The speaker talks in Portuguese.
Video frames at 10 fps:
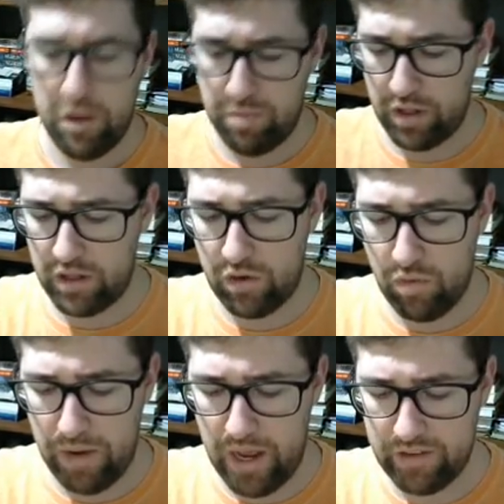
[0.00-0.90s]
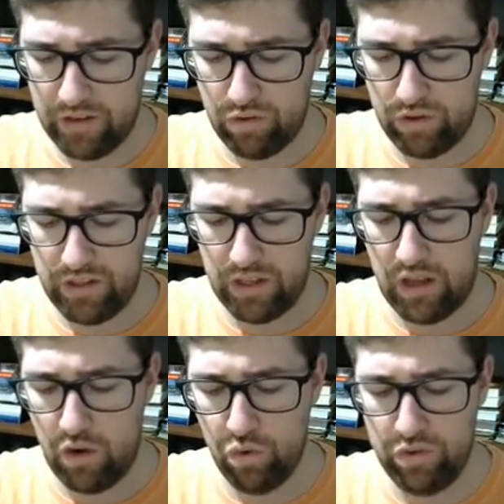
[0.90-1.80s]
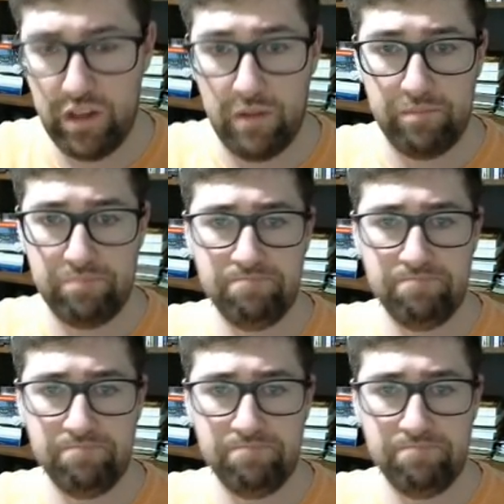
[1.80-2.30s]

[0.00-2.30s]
Pode até acompanhar as ações da Itaúsa